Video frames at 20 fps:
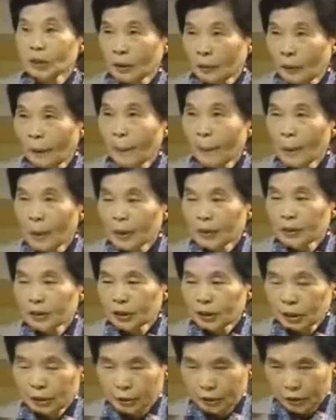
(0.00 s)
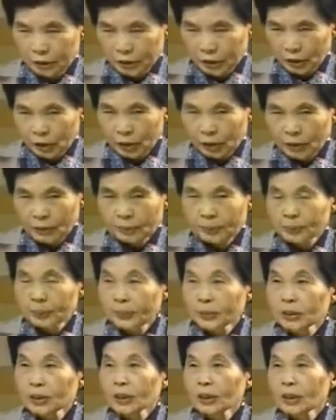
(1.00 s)
したよちふしょ
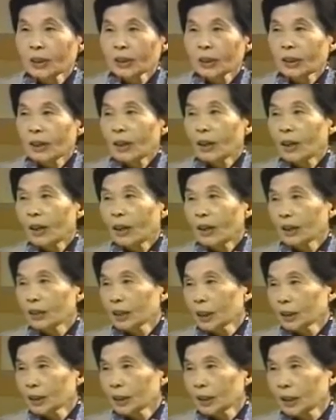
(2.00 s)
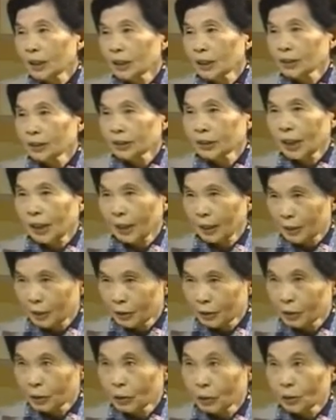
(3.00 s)
やじゃほった
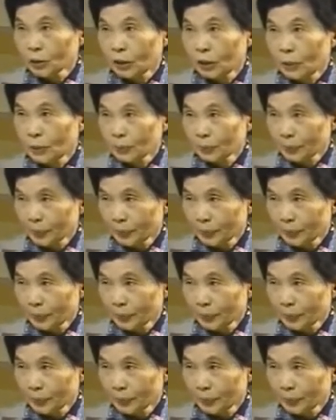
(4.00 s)
言うて